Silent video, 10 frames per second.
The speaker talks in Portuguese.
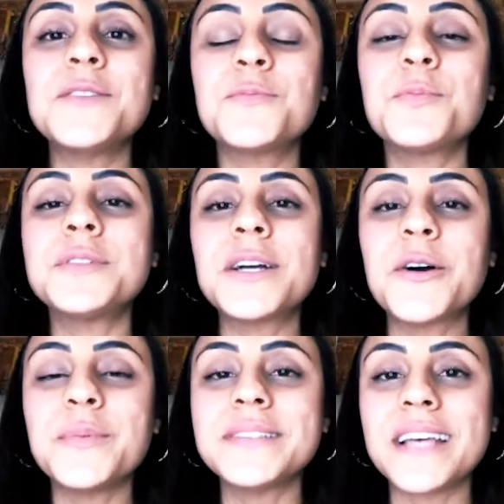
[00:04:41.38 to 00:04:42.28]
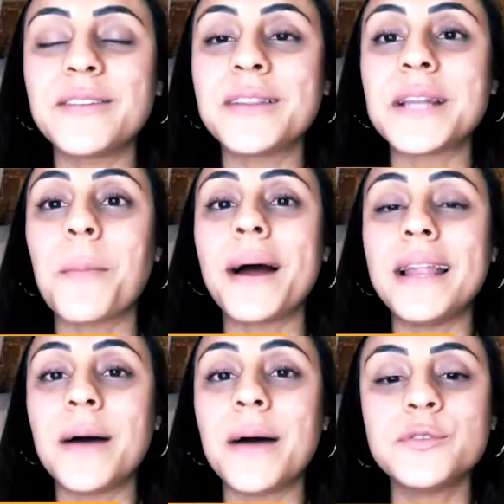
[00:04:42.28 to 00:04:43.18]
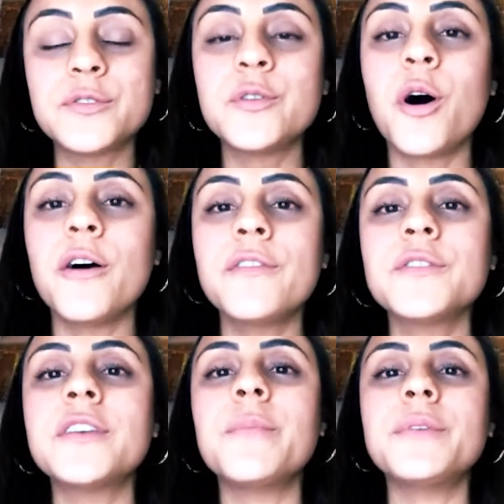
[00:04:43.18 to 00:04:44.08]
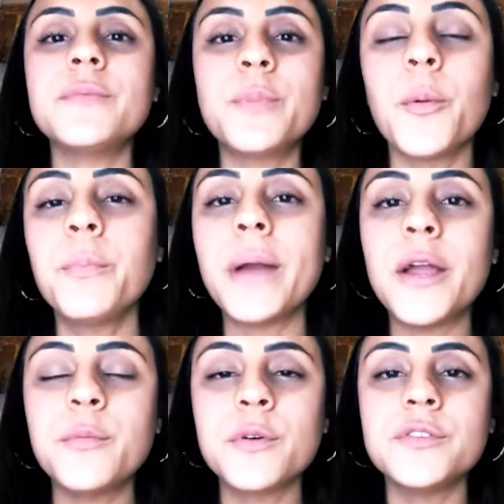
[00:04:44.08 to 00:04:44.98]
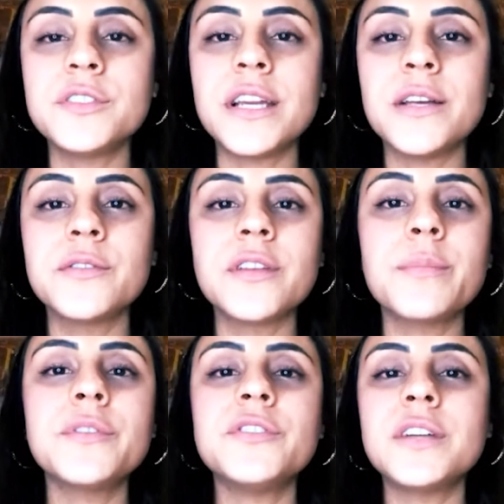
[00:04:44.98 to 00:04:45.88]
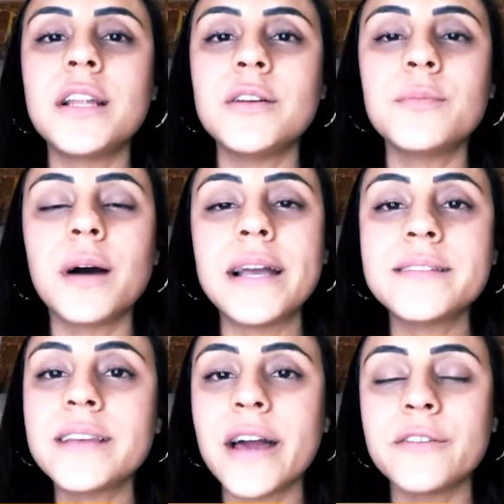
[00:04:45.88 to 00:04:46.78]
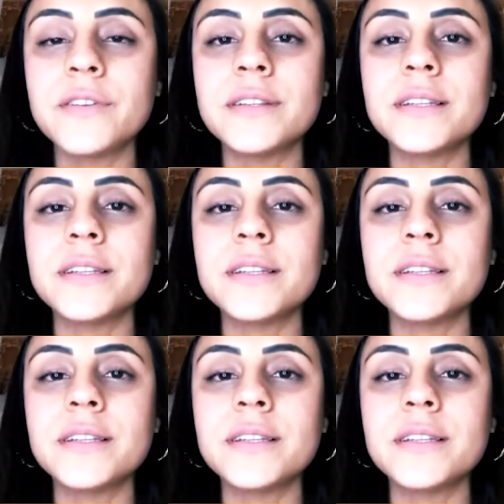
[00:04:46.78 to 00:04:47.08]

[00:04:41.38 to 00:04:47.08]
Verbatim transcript: Mas é. por ter começado a trabalhar muito nova, eu sempre poupei o meu dinheiro, sempre tinha ali uma reserva,